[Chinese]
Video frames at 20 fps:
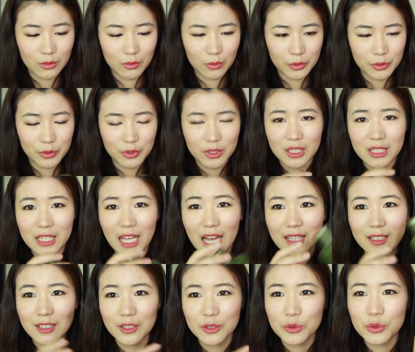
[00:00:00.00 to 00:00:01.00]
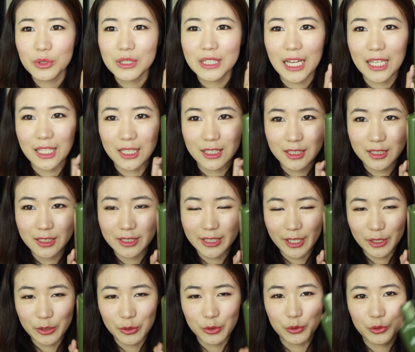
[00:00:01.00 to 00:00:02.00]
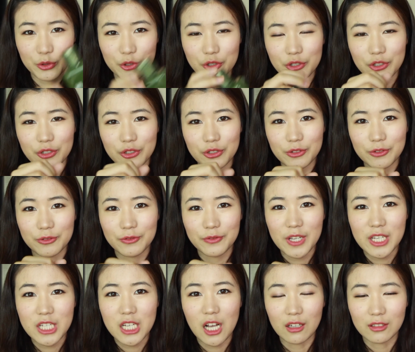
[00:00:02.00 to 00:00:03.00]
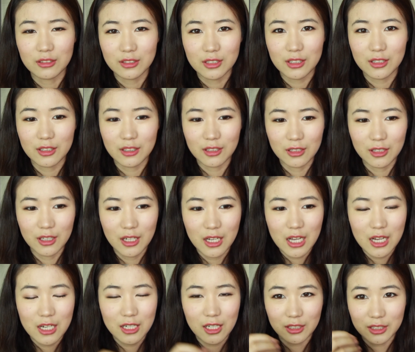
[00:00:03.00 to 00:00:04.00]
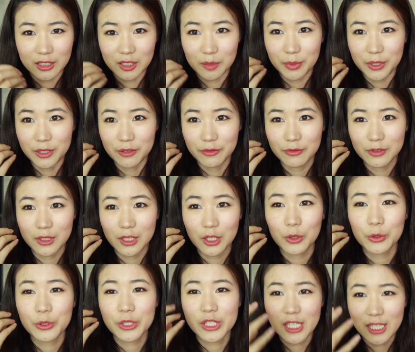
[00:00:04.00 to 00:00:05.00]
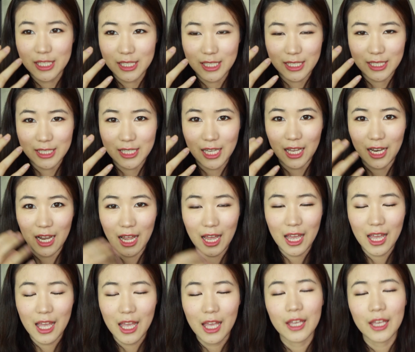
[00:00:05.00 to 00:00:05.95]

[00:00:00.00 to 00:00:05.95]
我觉得它的最大一个特点就是非常的让你的皮肤能够镇静下来，